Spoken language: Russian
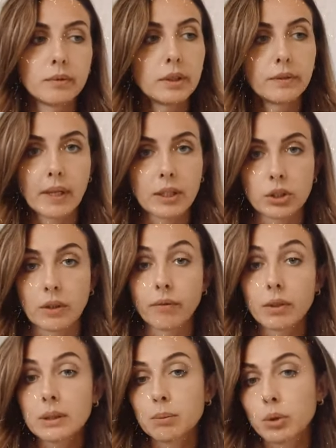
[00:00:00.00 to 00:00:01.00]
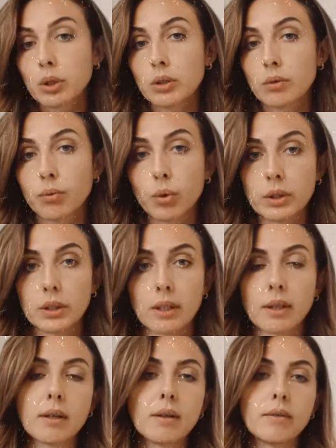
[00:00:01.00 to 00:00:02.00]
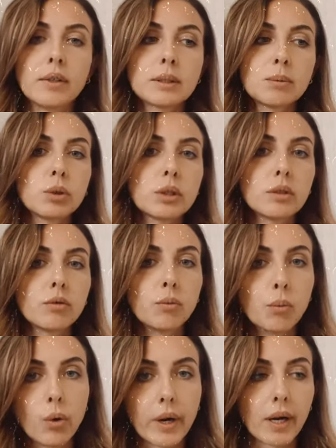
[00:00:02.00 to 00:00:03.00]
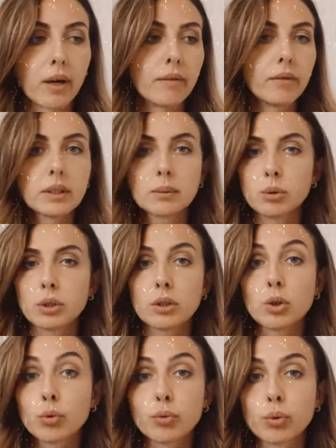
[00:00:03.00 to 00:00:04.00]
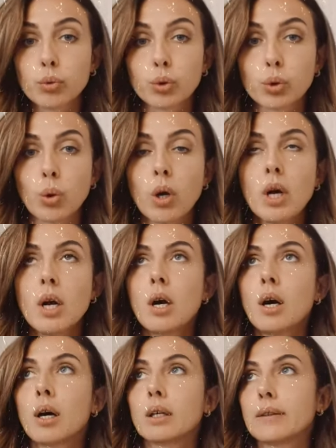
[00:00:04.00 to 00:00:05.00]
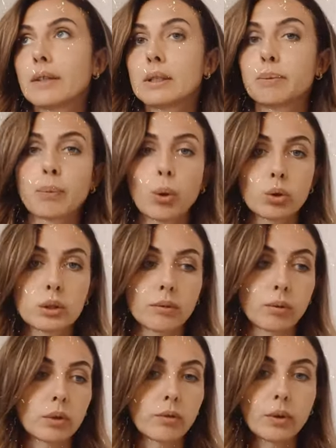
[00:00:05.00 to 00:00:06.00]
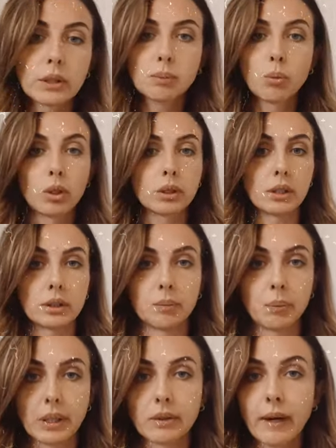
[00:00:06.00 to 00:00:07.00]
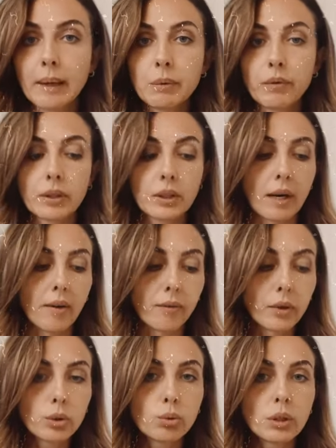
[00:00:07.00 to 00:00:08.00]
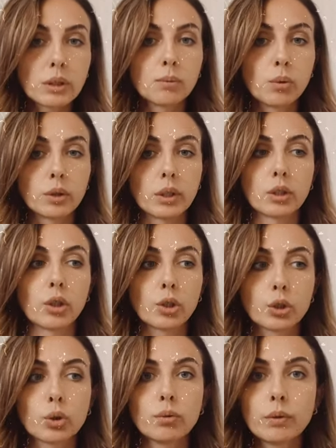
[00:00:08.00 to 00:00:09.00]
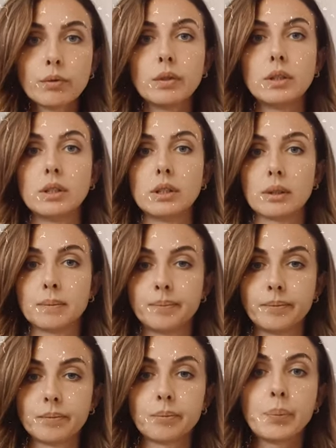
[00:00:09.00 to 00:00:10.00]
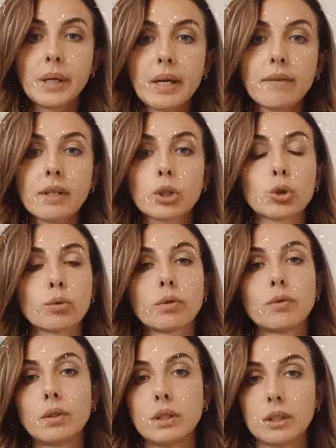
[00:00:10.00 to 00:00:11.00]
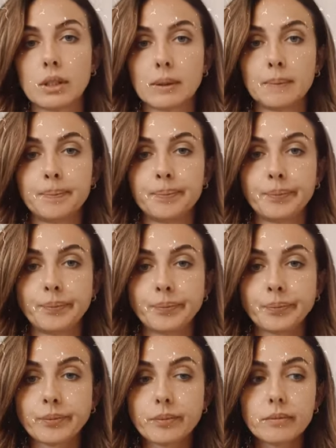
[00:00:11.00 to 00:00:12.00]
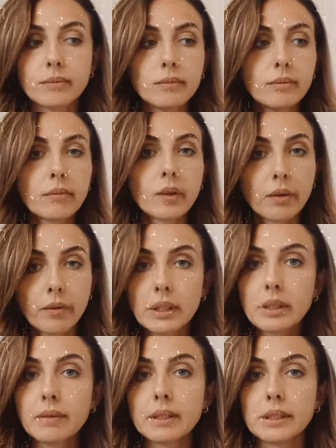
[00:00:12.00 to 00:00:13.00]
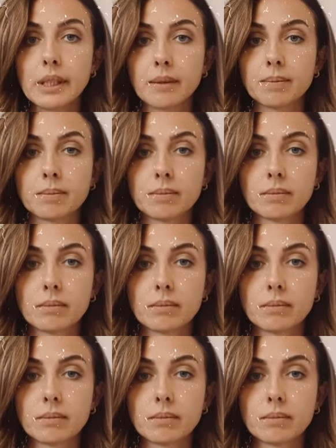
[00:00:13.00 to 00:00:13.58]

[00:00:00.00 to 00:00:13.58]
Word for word: Неважно, вы смотрите в озеро, вы смотрите в море, вы смотрите в лужу. Давайте просто вот вы смотрите, перед вами вода, вы туда смотрите. Что вы видите? Первое, что вы видите в этой воде,